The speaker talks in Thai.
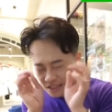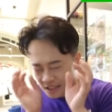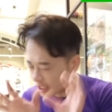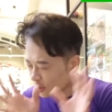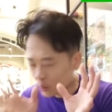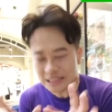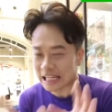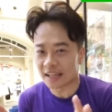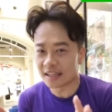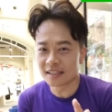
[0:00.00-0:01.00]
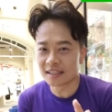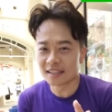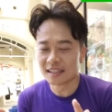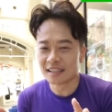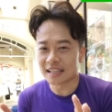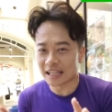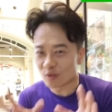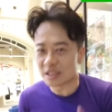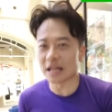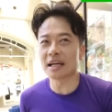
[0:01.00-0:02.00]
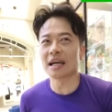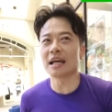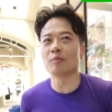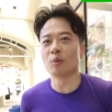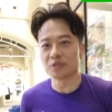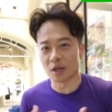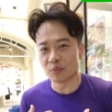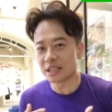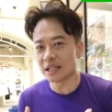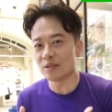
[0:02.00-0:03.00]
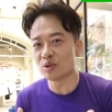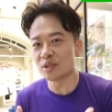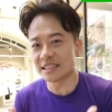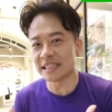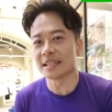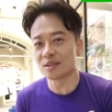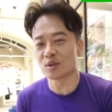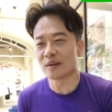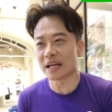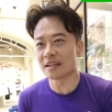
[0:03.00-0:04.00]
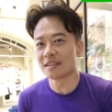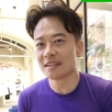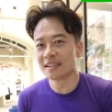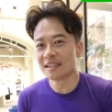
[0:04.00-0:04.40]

นี่คือคีย์หัวใจให้คุณอยากได้อะไรผมสอนวิทยายุทธที่เจ๋งที่สุดแล้วนะ